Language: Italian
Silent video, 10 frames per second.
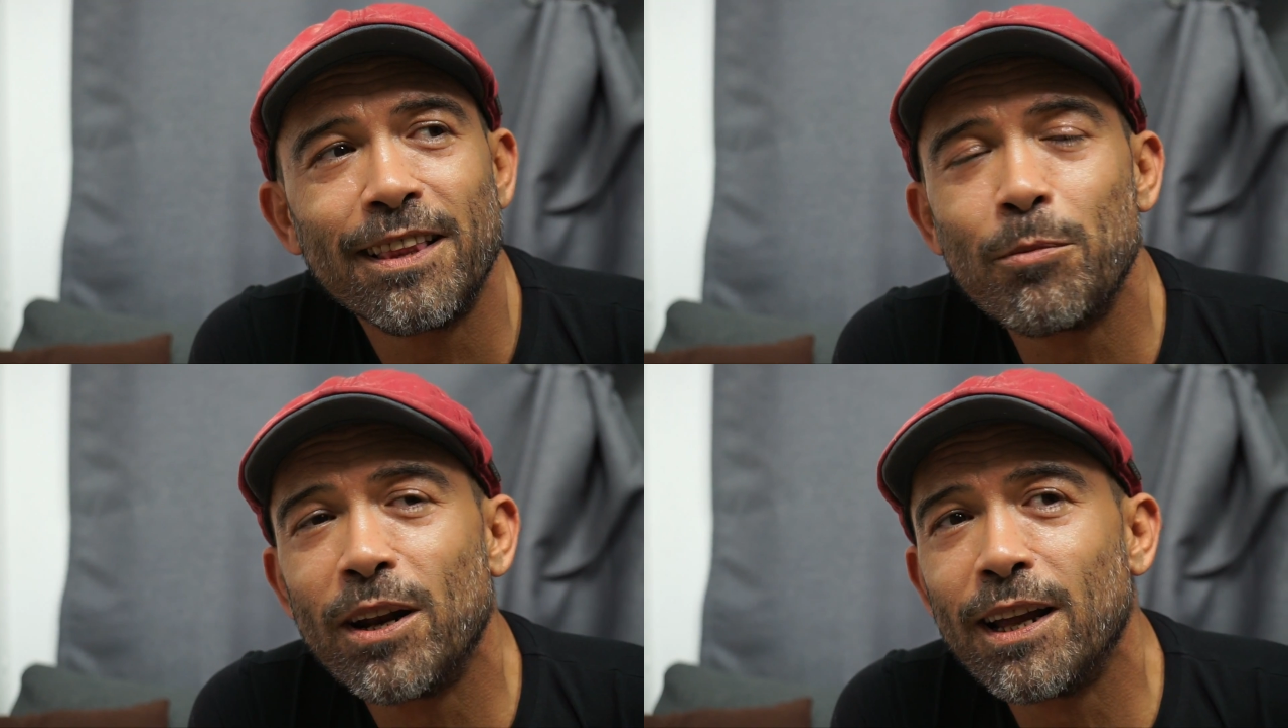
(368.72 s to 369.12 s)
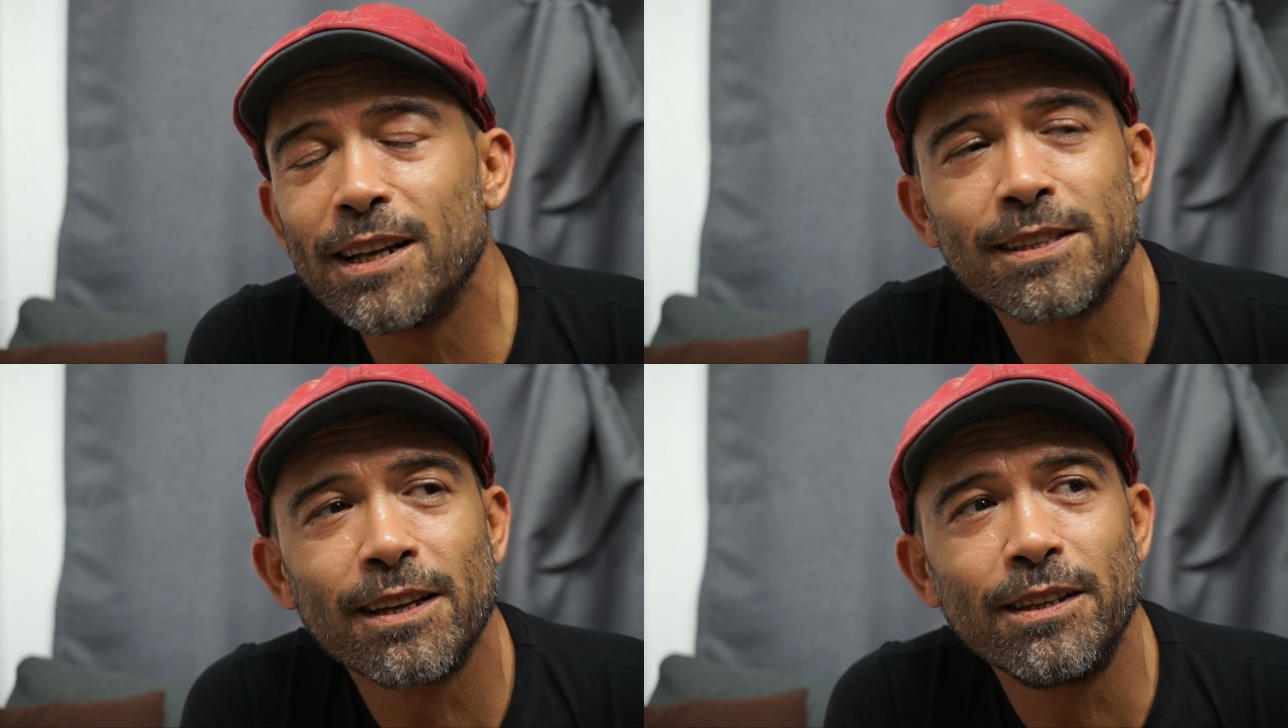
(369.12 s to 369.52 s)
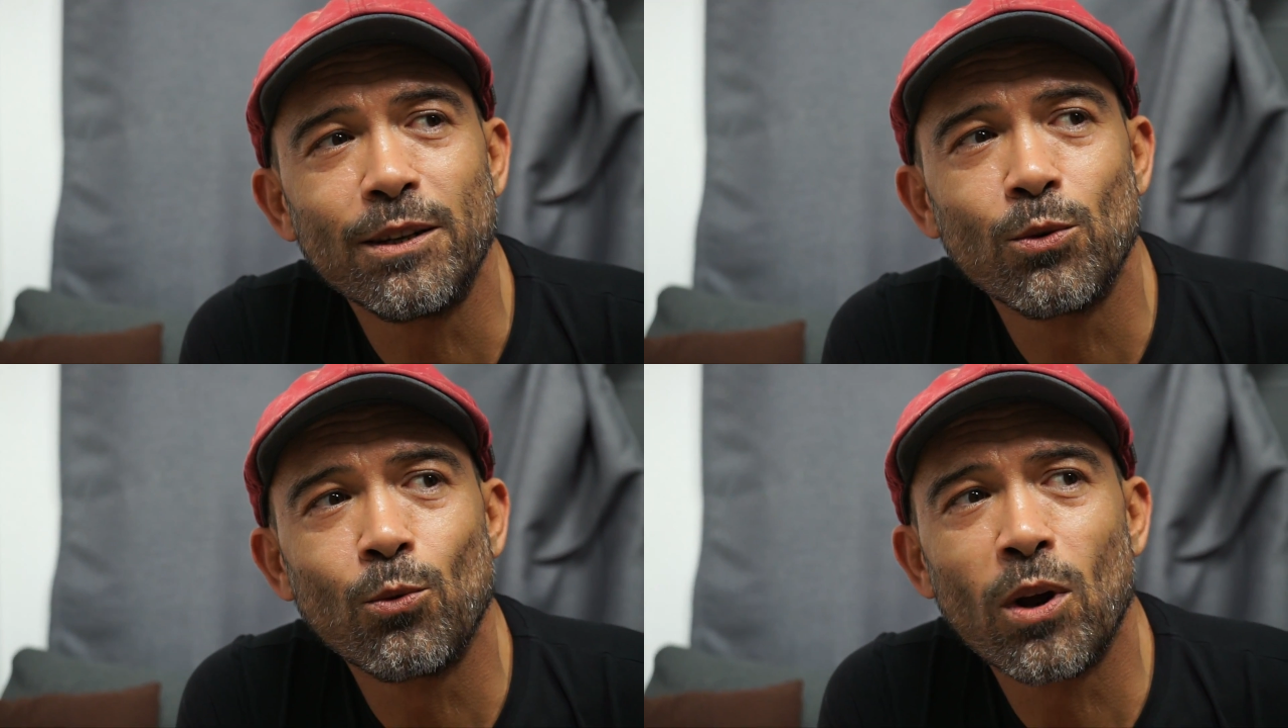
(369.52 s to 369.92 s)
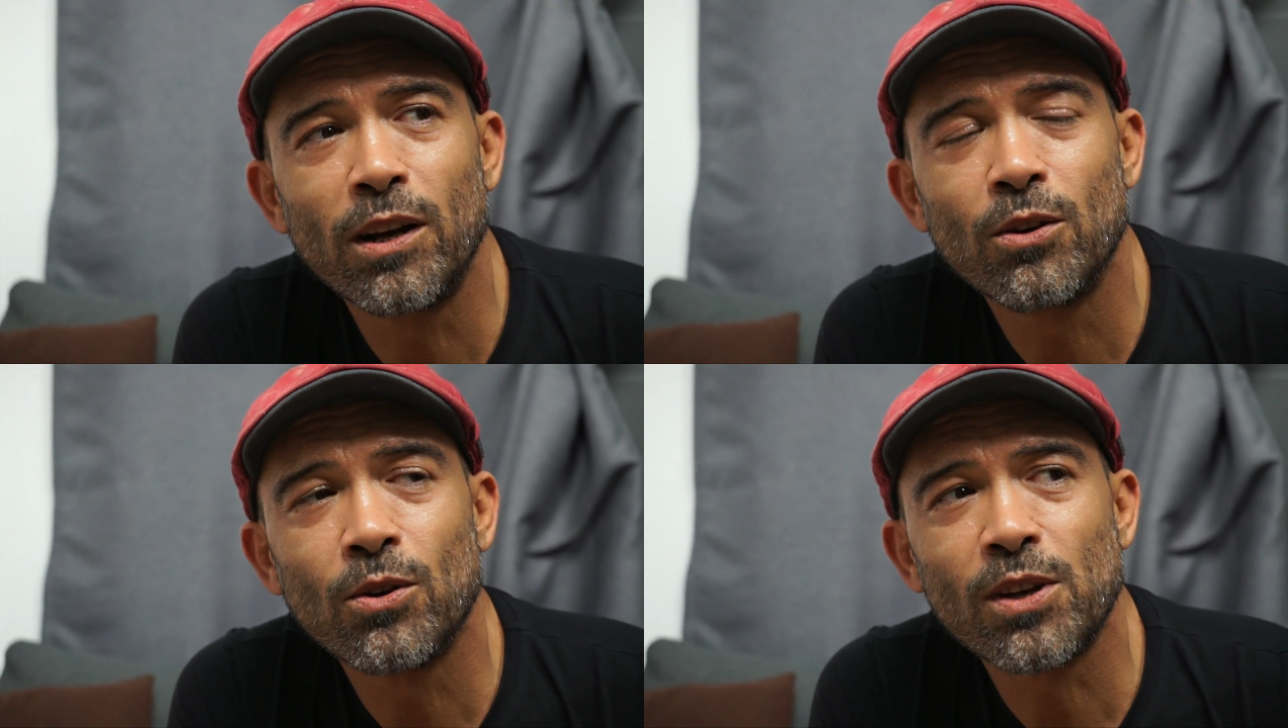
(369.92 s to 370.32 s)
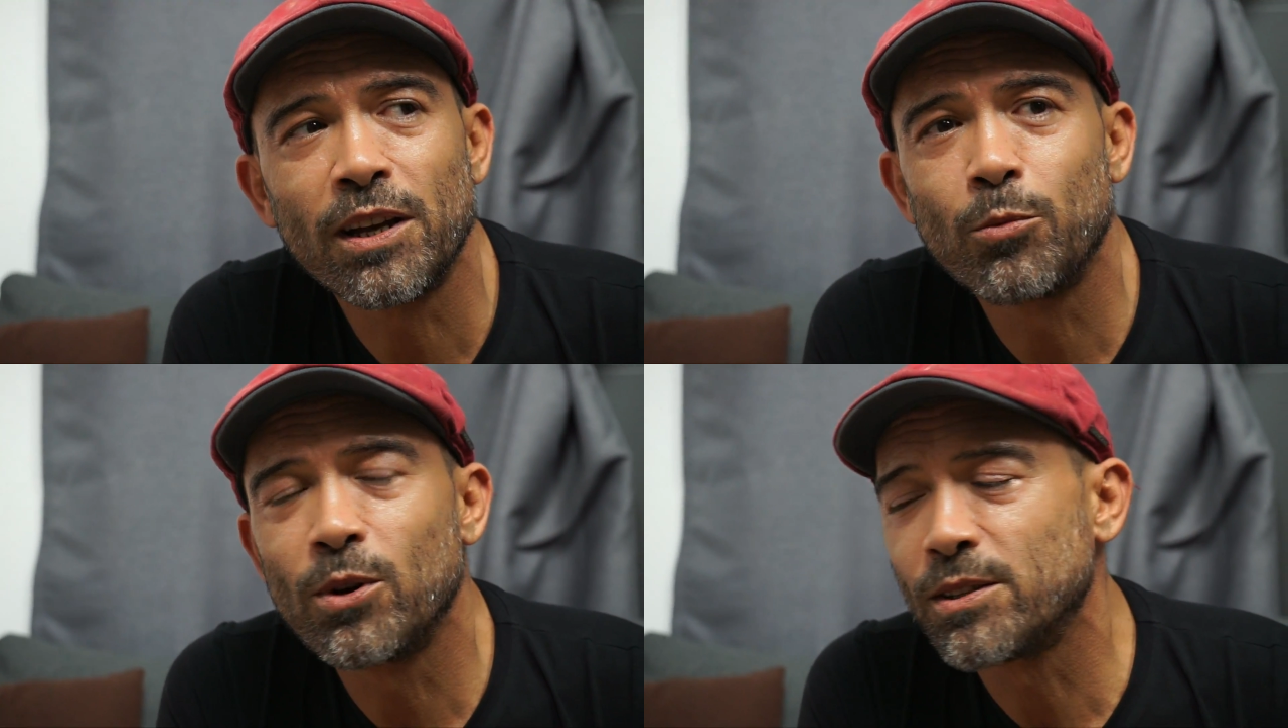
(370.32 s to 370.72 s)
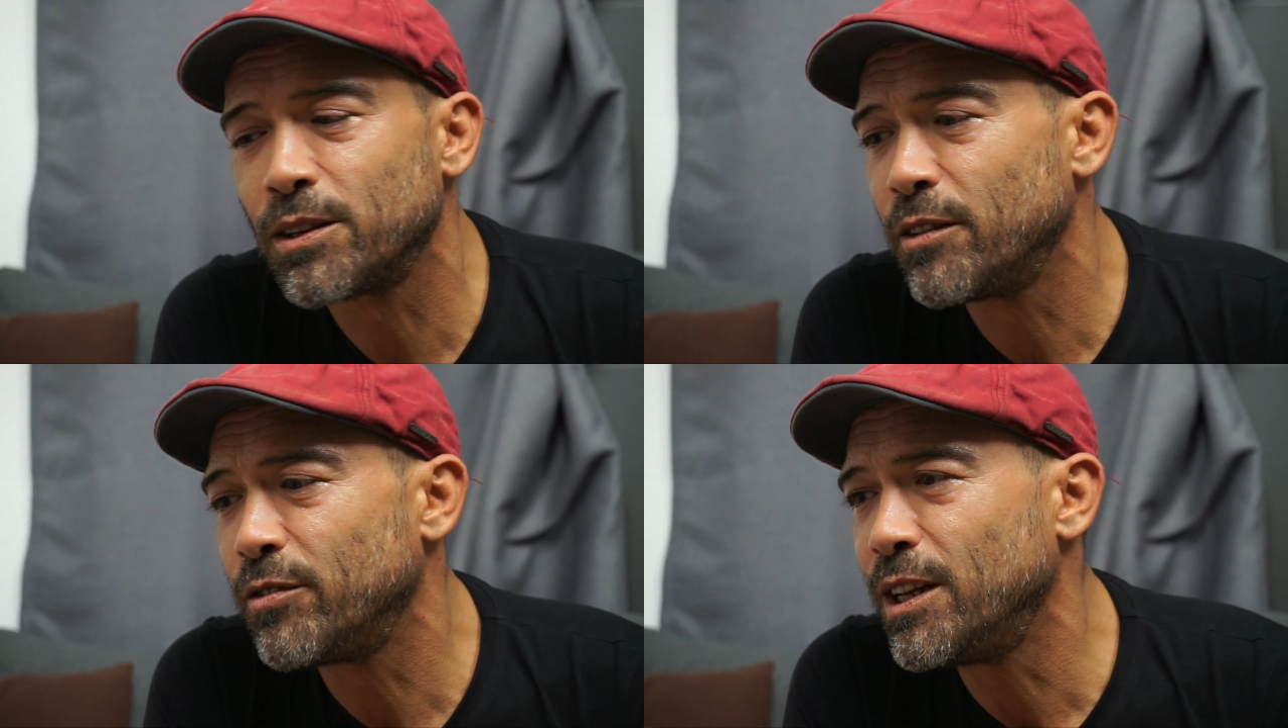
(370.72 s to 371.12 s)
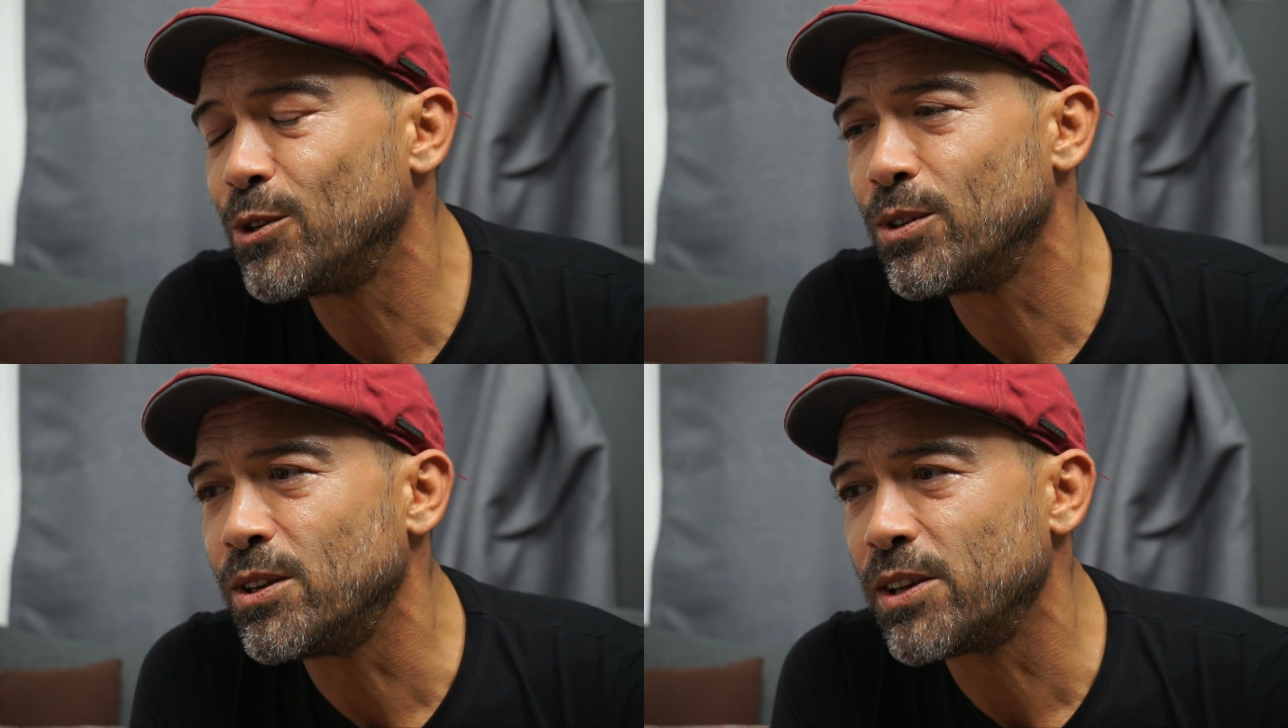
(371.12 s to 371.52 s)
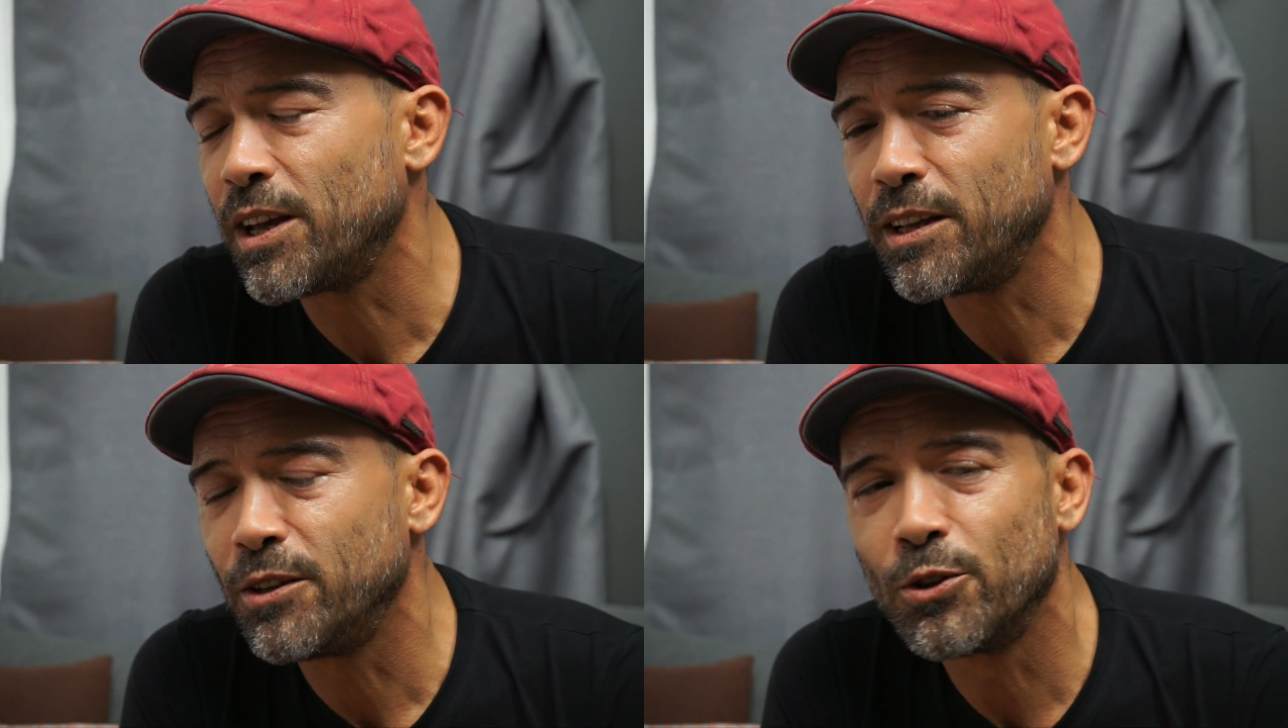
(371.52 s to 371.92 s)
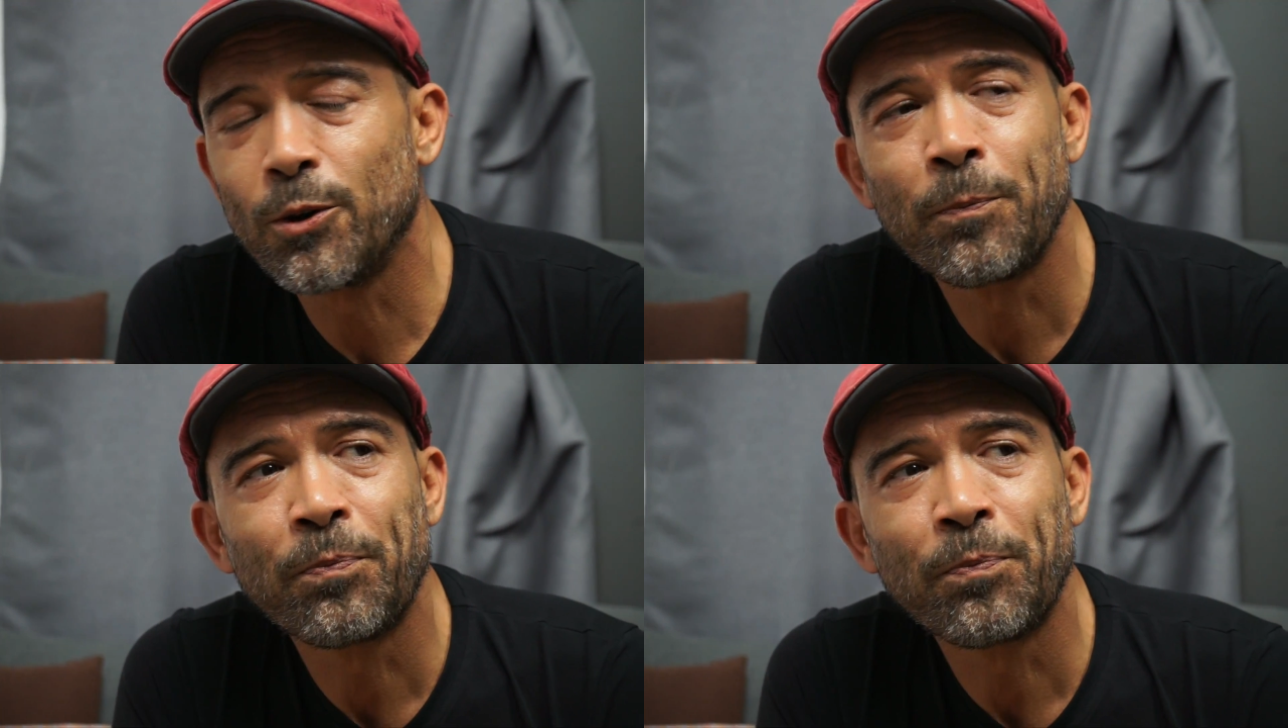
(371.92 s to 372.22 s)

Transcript: bellezza di un qualcosa che può essere definito disegno